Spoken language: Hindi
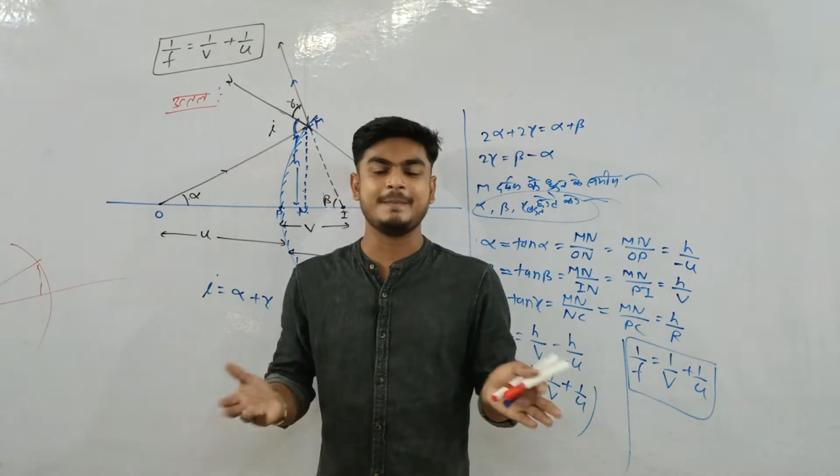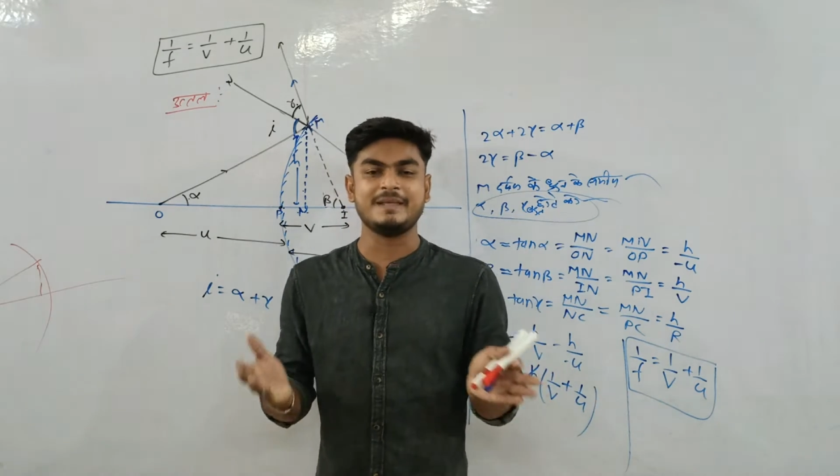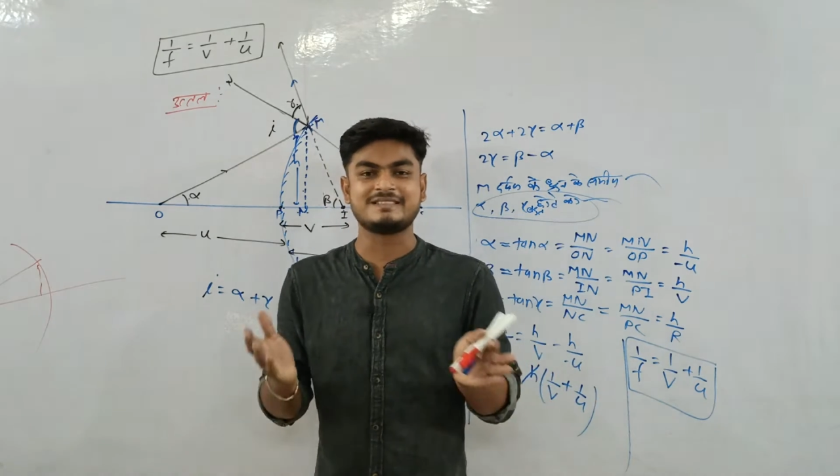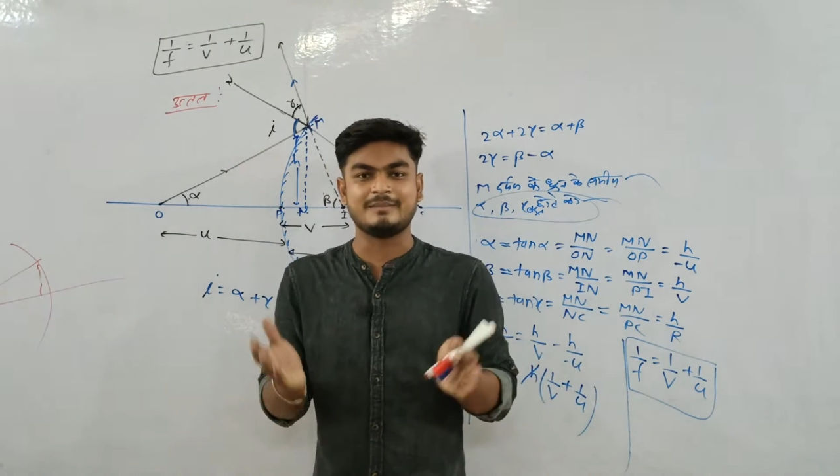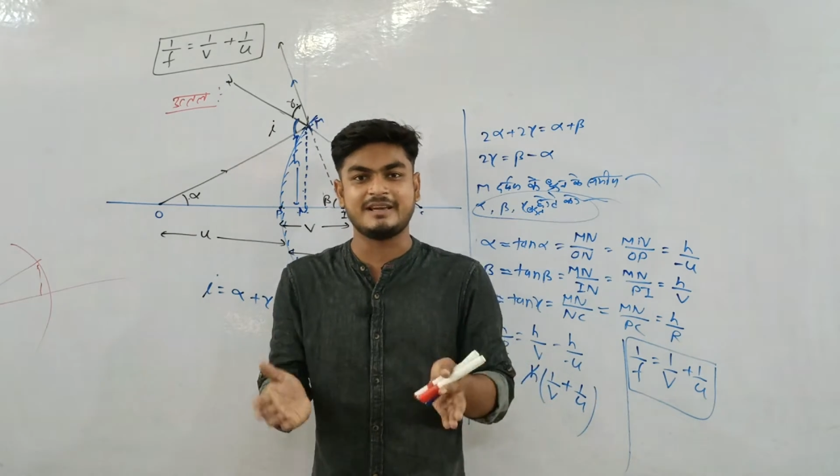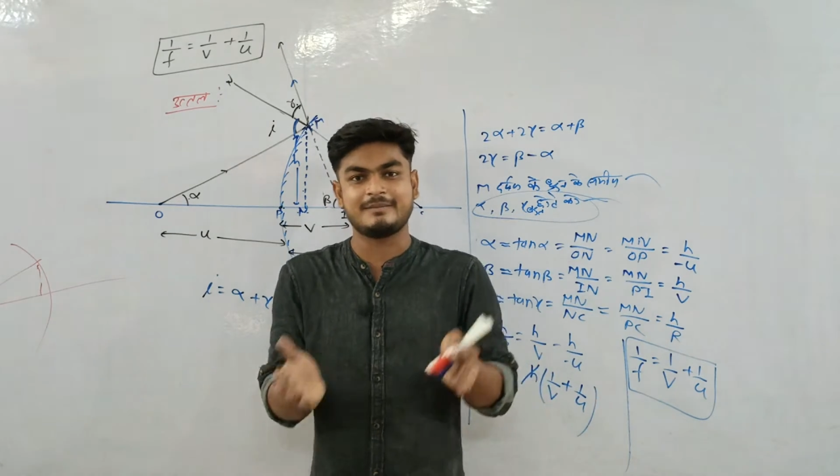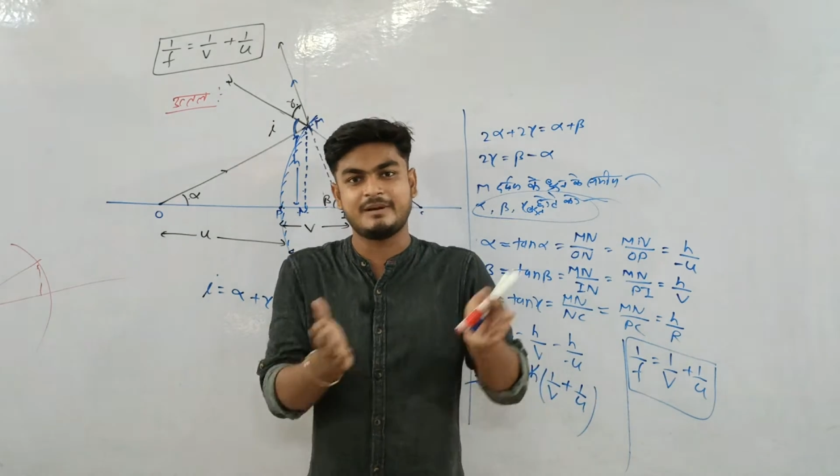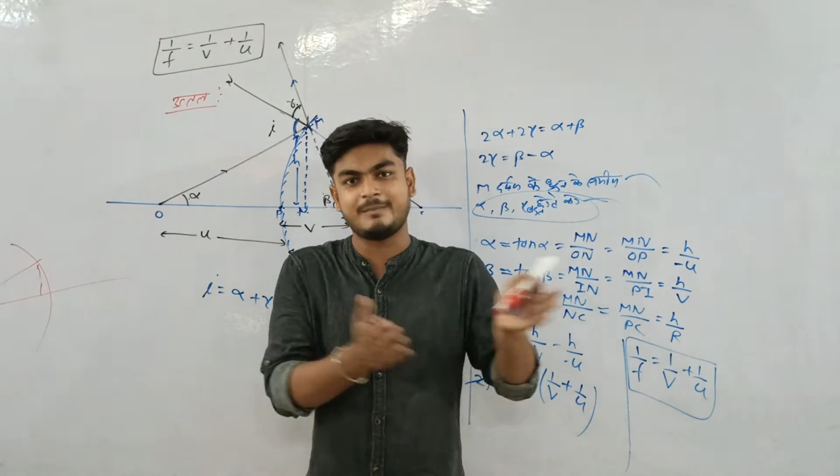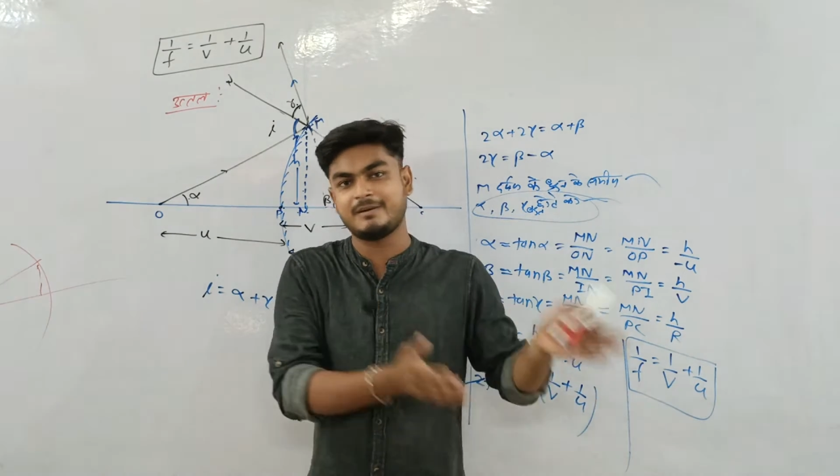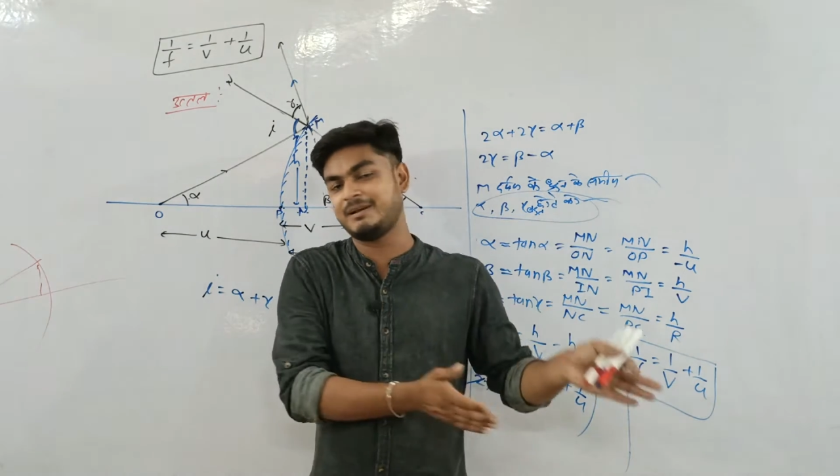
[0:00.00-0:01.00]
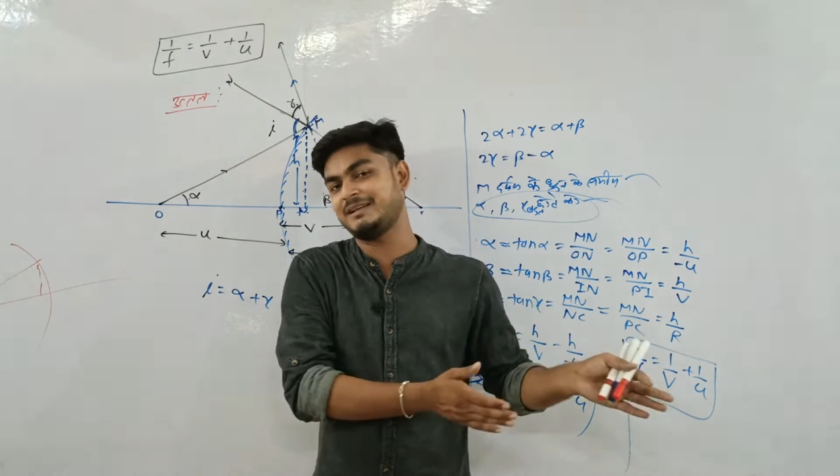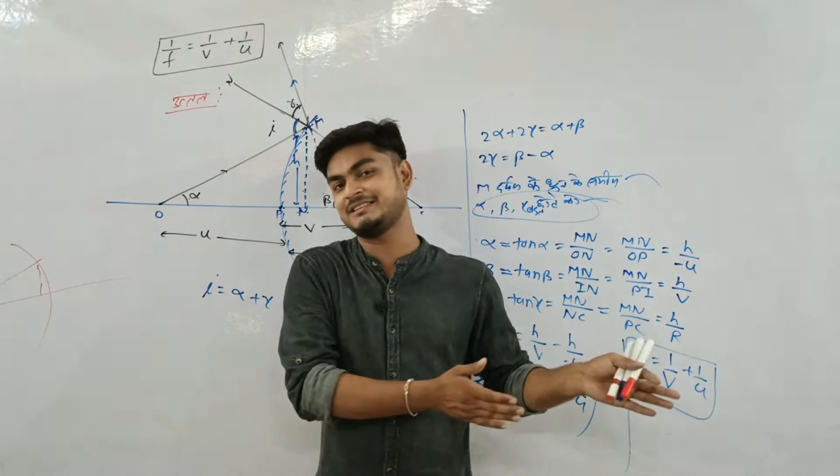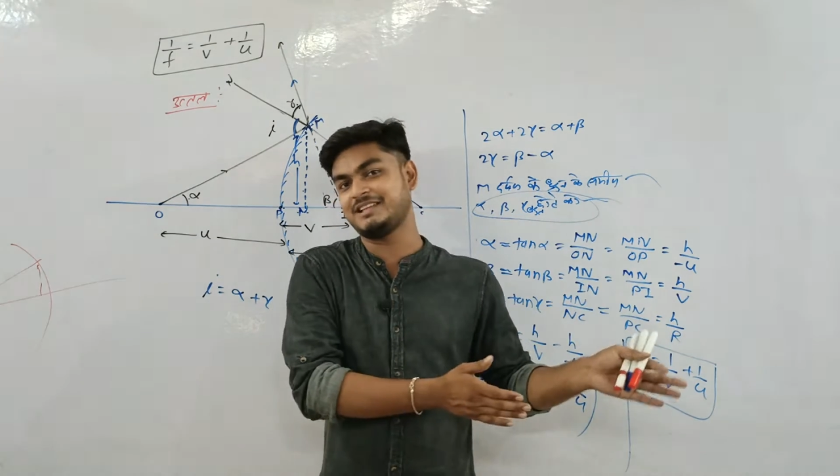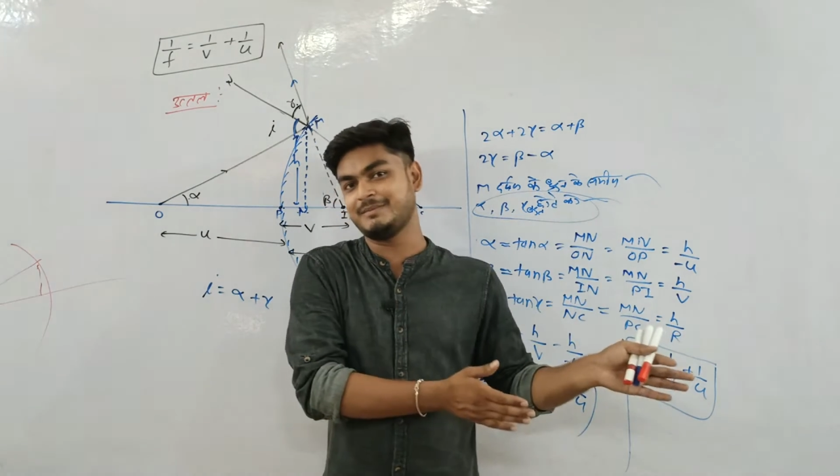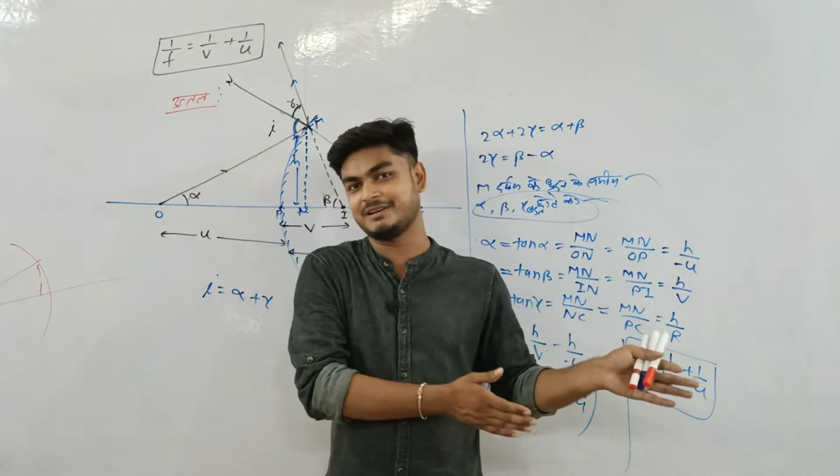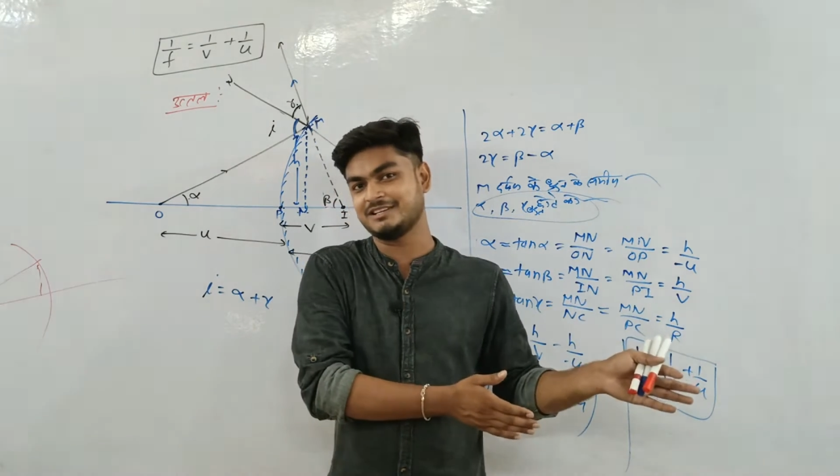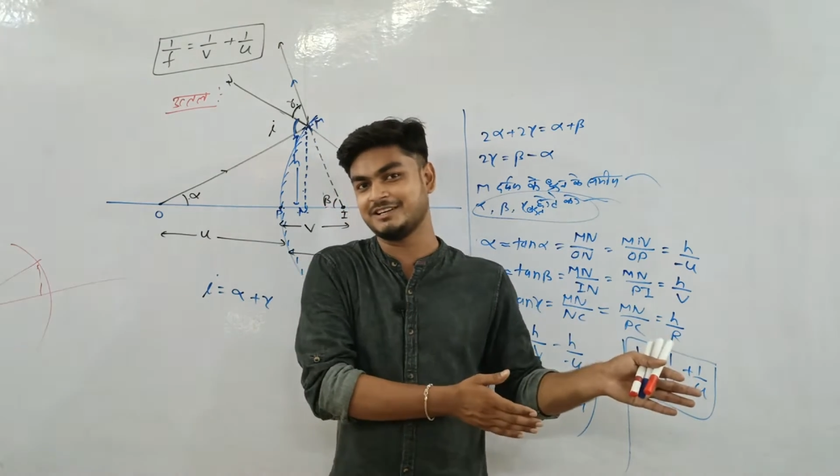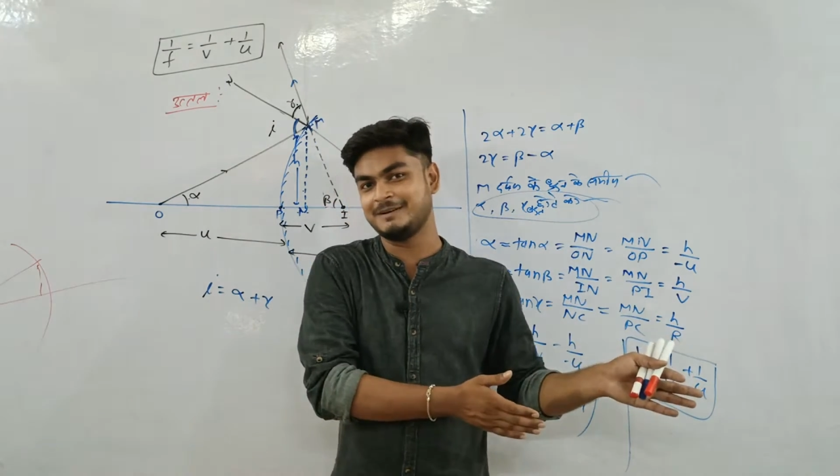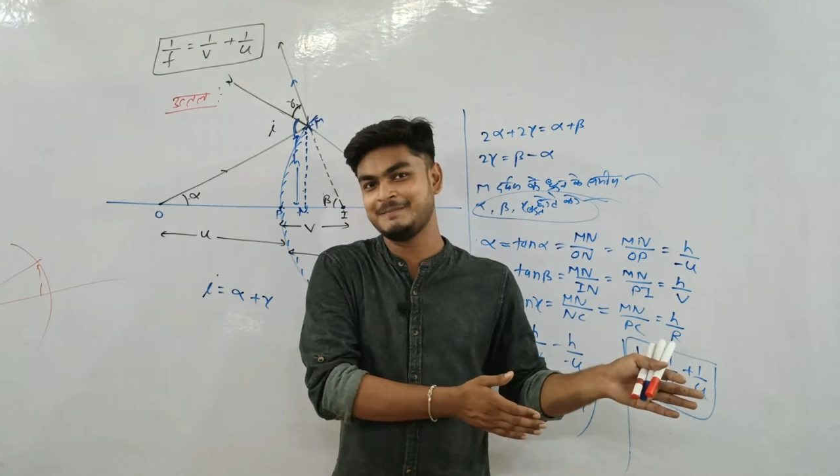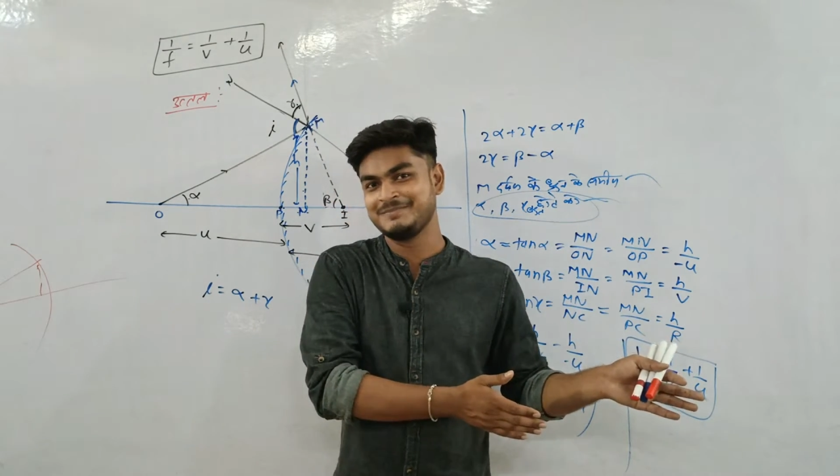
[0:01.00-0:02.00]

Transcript: अपना समय बर्बाद करें व्यर्थ का